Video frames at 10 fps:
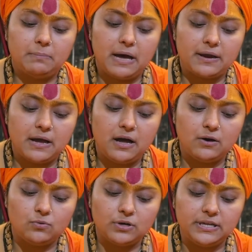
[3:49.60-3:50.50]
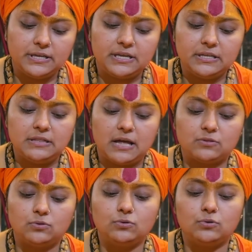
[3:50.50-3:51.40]
बारह उंगली की
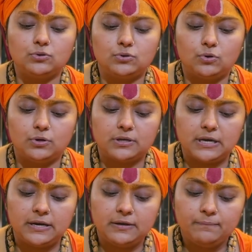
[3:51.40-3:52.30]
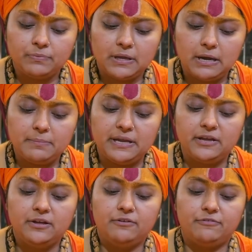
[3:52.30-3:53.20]
दातुन को तोड़कर हमें
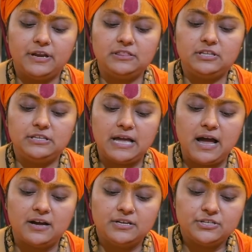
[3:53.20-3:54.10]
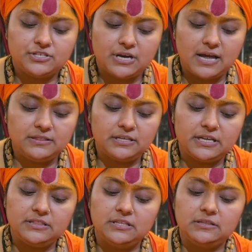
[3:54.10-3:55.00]
व्रत या श्राद्ध
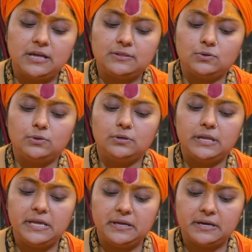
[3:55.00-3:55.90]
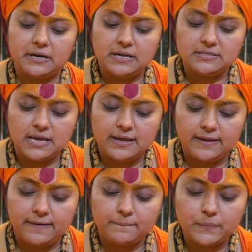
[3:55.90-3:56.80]
के दिन दातुन नहीं करना
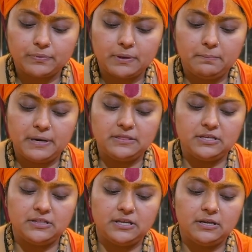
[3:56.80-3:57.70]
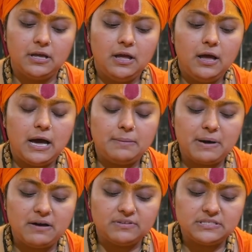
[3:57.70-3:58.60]
चाहिए प्रतिदिन
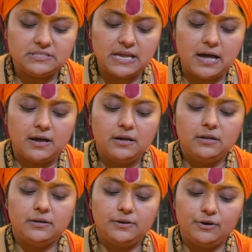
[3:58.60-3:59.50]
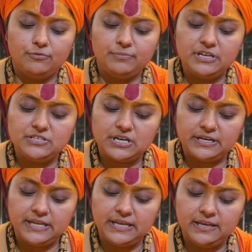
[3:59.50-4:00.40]
अमावस्या नवमी
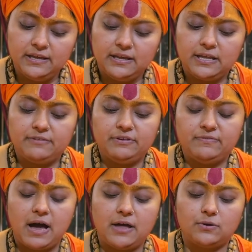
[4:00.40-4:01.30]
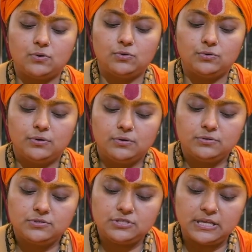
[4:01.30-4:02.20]
छठी रविवार को
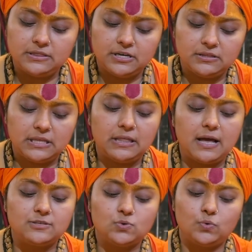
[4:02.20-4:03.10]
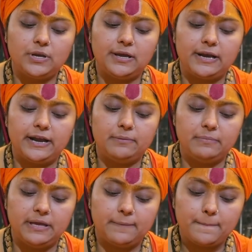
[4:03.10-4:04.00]
चंद्र तथा सूर्य ग्रहण
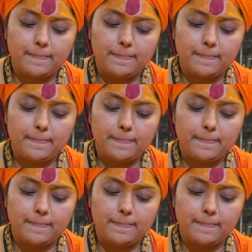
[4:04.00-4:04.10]
में